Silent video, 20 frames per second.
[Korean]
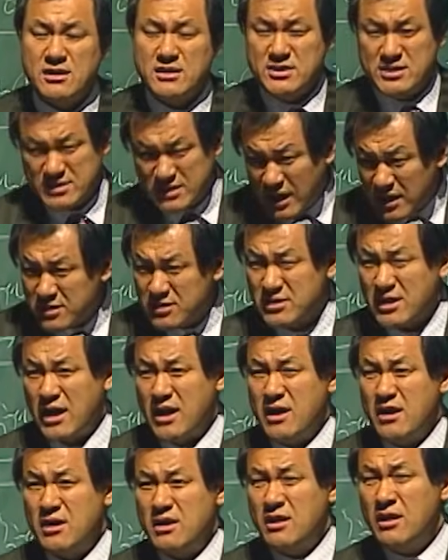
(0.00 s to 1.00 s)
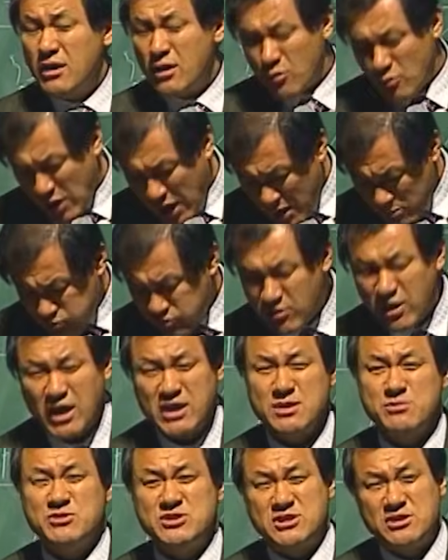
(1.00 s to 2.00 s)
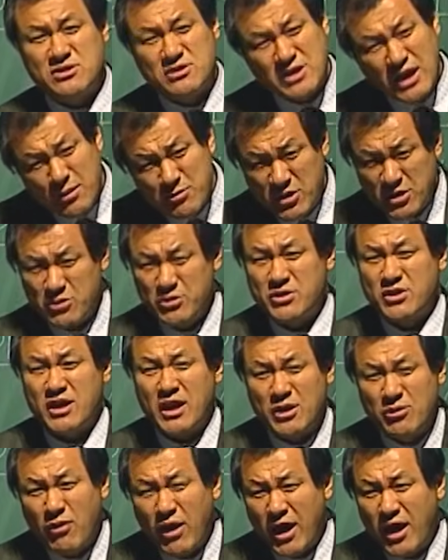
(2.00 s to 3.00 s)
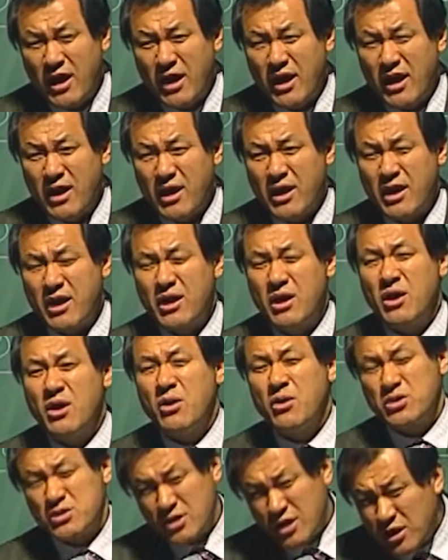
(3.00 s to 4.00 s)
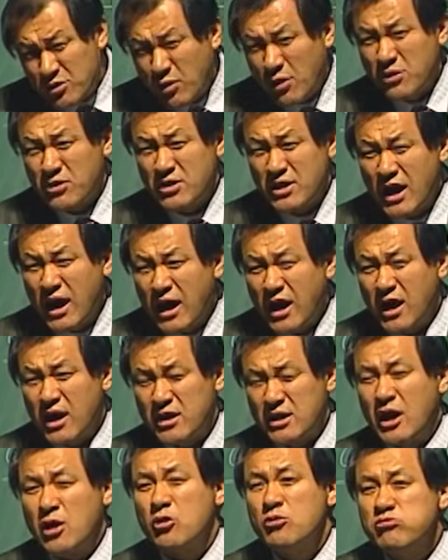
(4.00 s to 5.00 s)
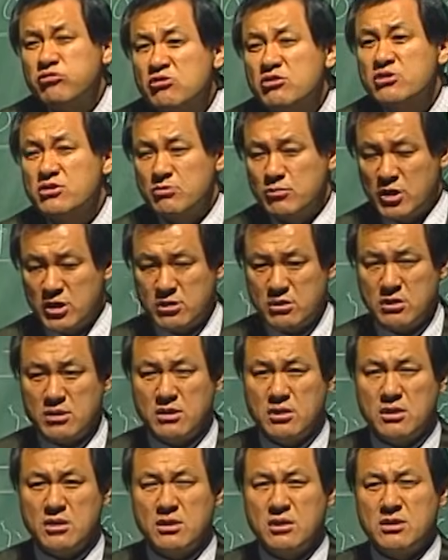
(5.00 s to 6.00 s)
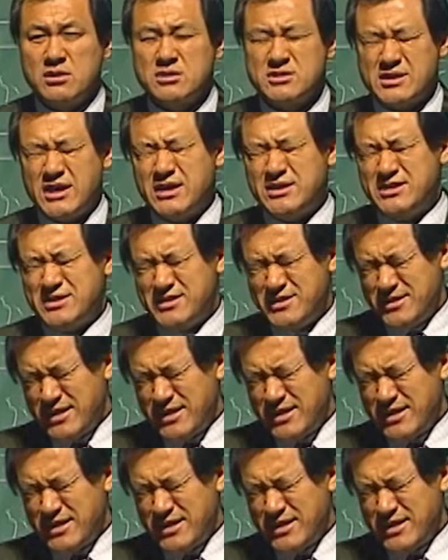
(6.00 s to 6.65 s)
이 작거다. 과부가 임신을 하면 어떻게 돼? 어떻게 된 거야? 라고 물었으면 사실은